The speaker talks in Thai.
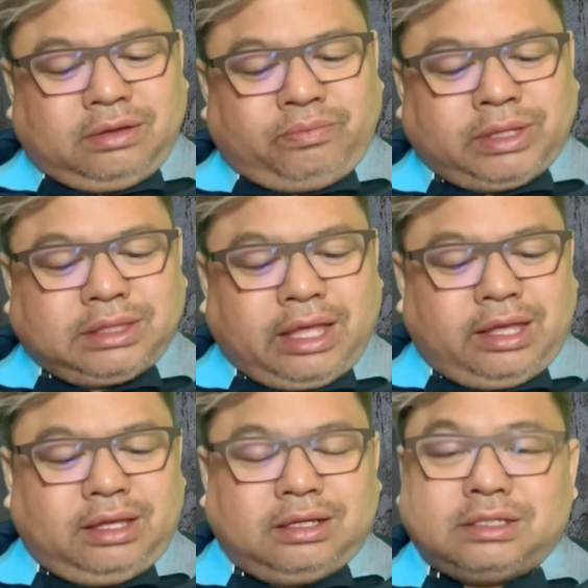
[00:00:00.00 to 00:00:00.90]
มติ
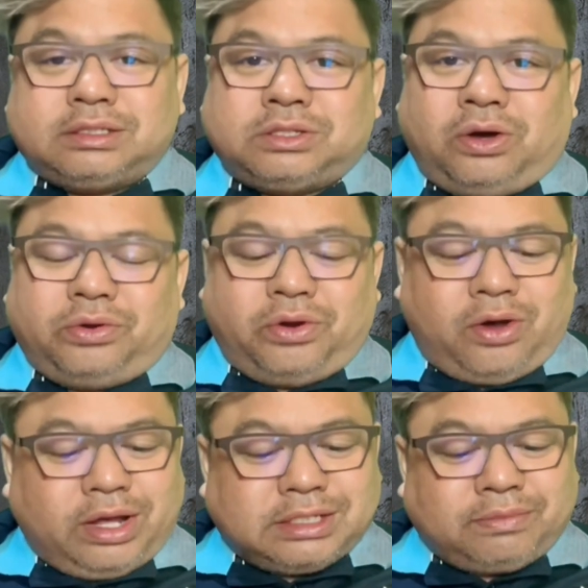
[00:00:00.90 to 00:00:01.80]

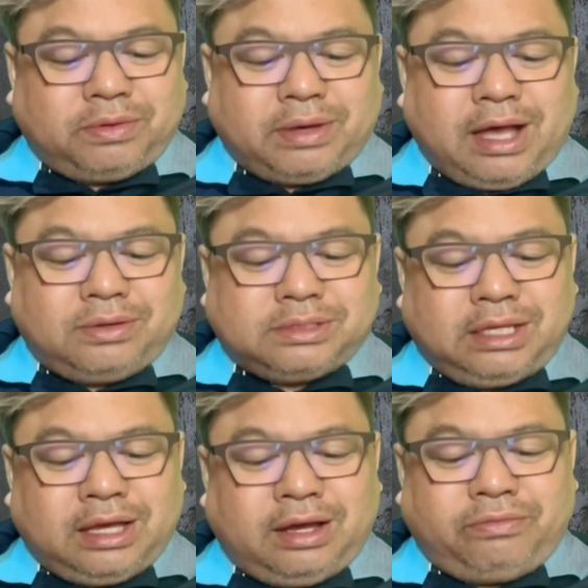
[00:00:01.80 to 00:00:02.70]
239
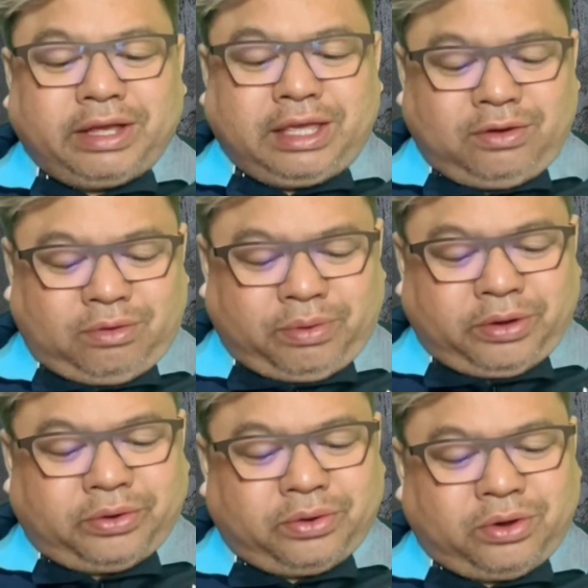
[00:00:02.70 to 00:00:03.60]
เสียง ไฟเขียวพอ
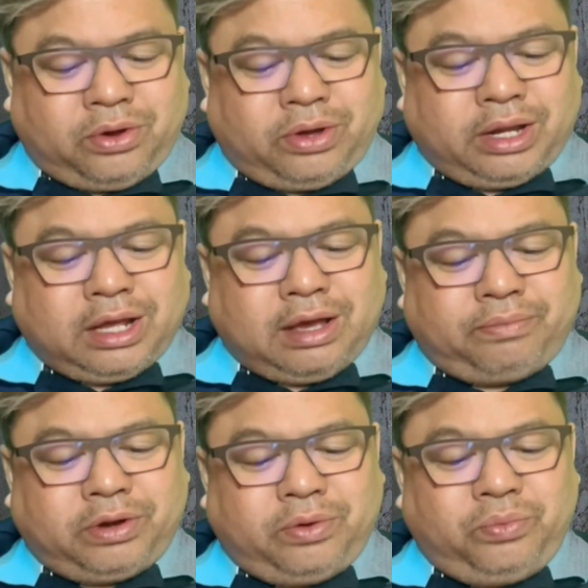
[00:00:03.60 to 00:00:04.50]
รกรนะครับ
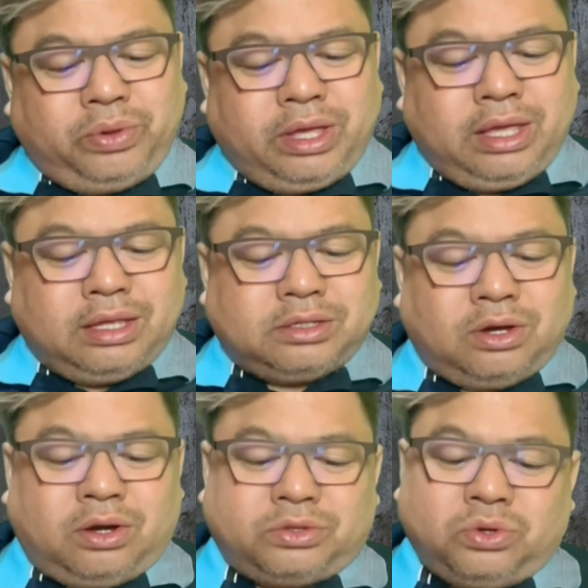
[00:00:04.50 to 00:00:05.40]
ระวีจ
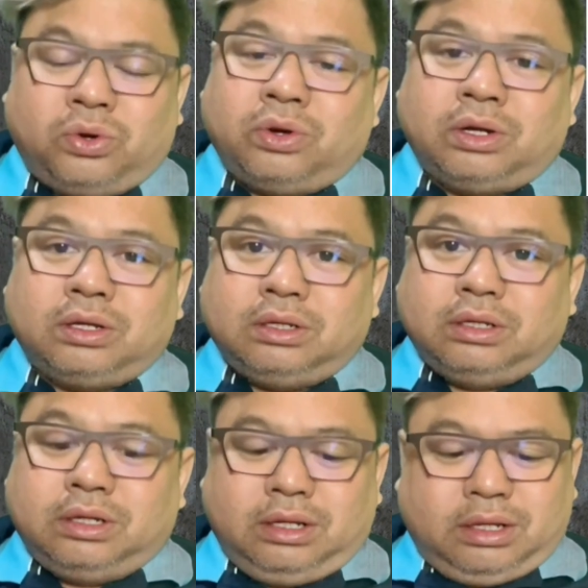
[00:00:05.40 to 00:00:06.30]
อชง
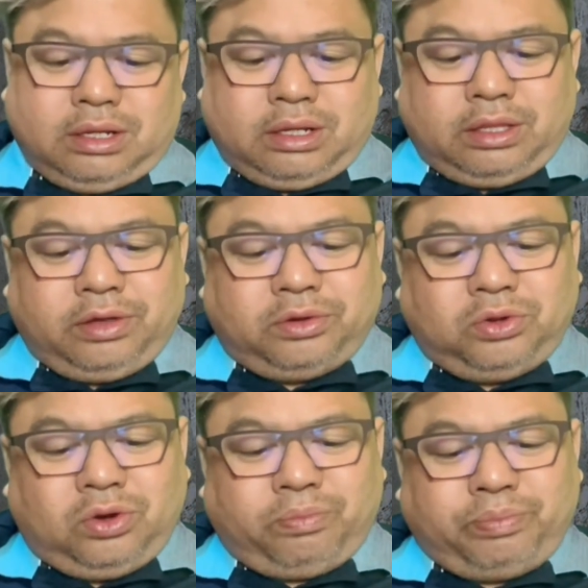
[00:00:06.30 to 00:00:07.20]
นิยโท
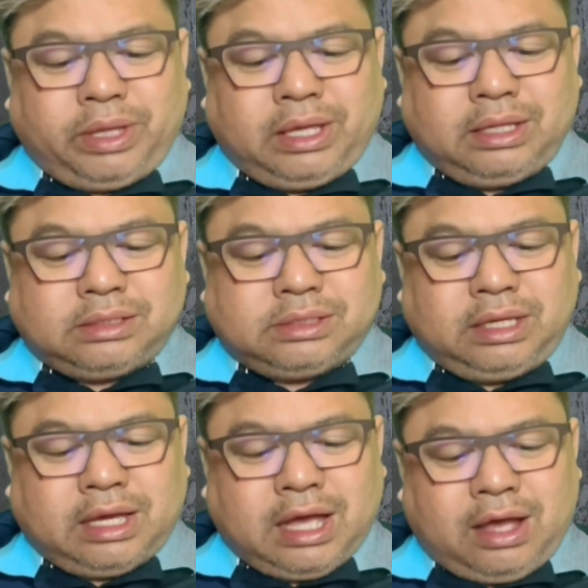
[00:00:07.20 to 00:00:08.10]
ษปี
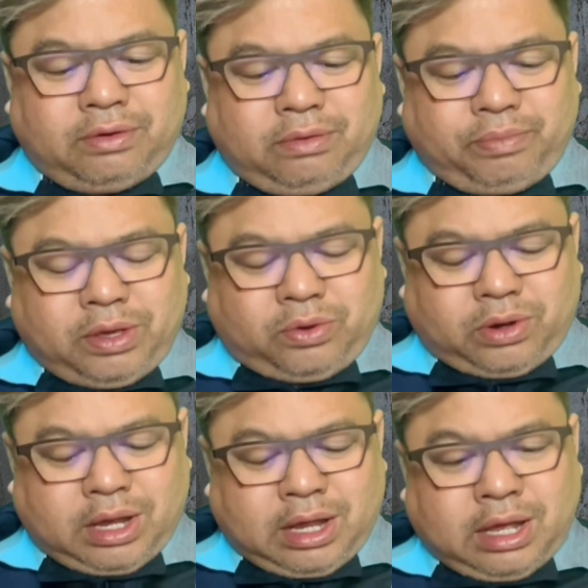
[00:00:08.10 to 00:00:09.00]
49 ถึงปี
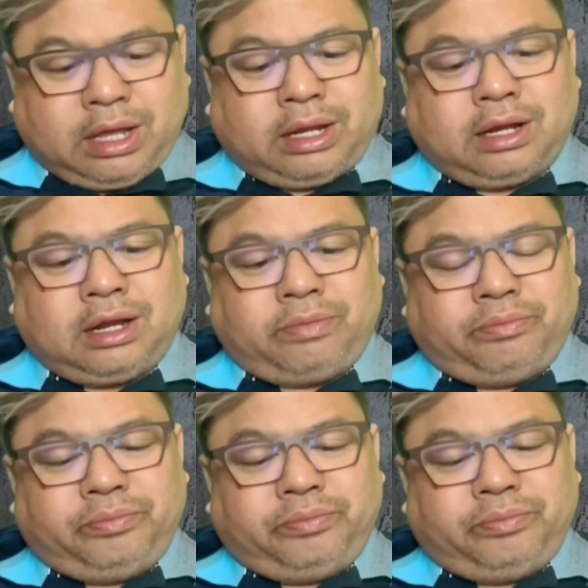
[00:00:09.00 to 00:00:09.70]
65 นะครับ